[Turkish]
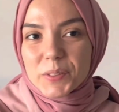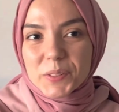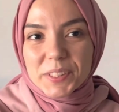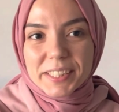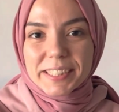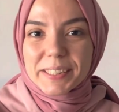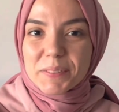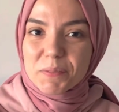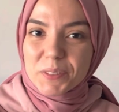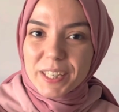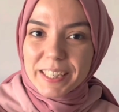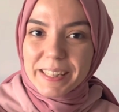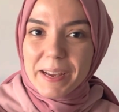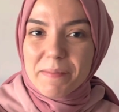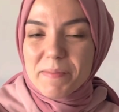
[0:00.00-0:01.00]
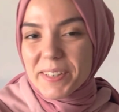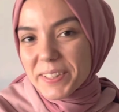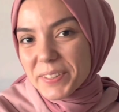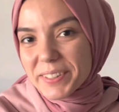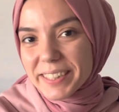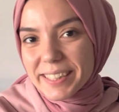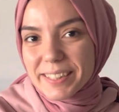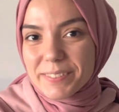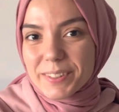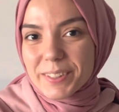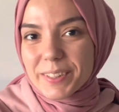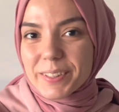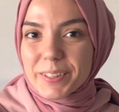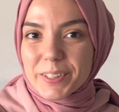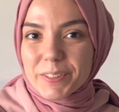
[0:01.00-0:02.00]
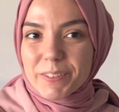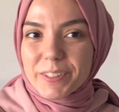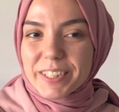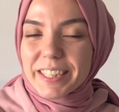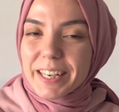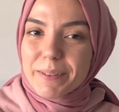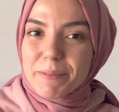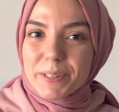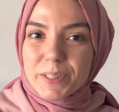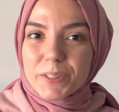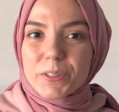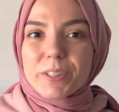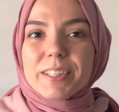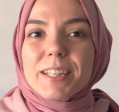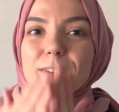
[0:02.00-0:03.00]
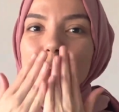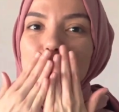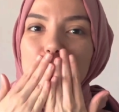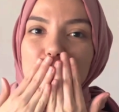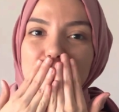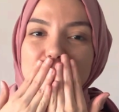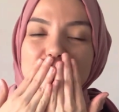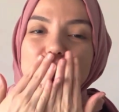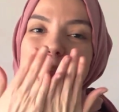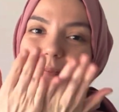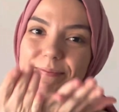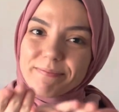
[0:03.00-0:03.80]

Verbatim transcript: okuduklarım bu kadar. Bir sonraki videoda görüşmek üzere. Hepinizi çok seviyorum.